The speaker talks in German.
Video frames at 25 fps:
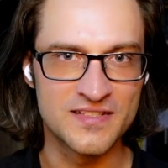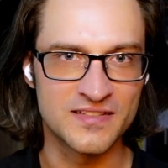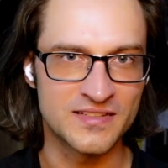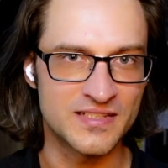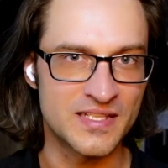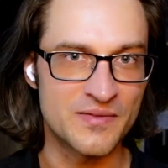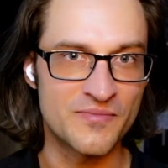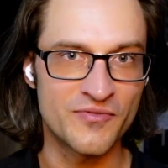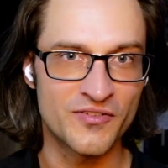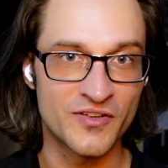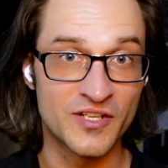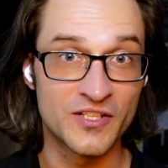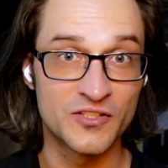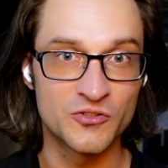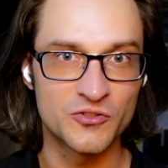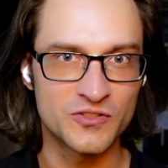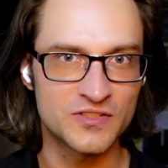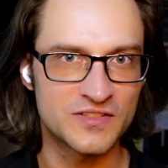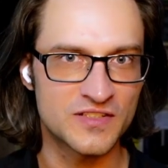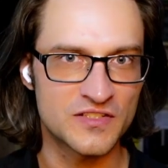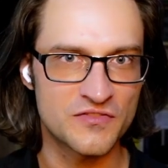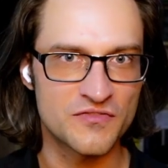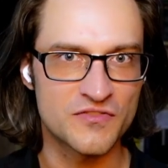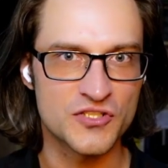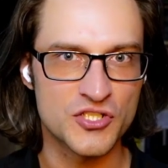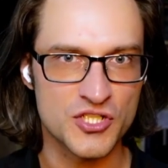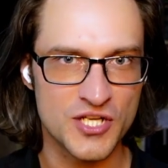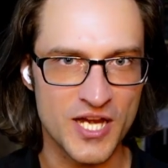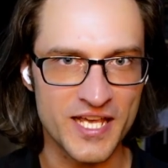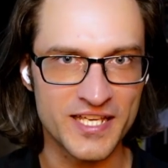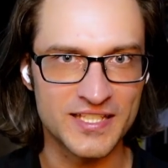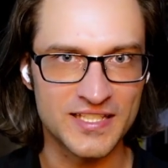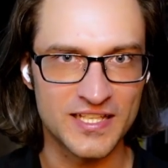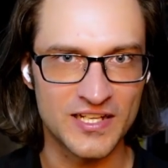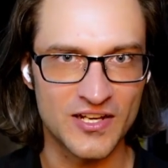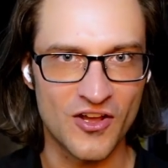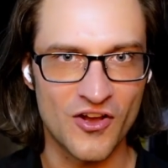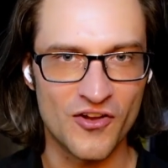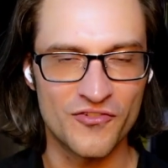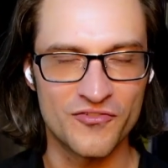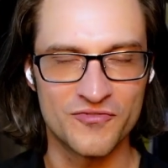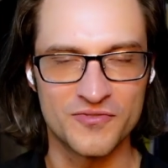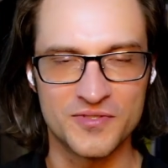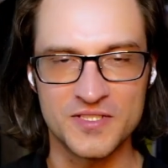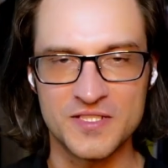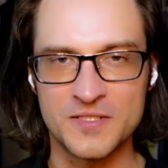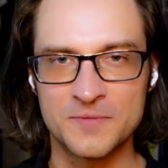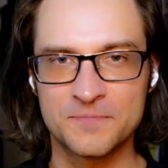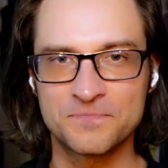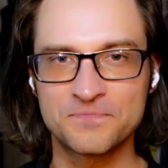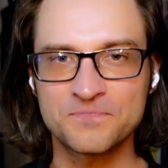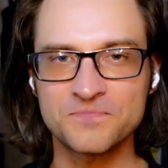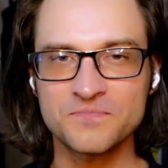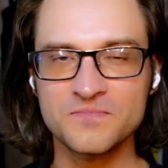In dem Fall natürlich das, was schlecht gelaufen ist.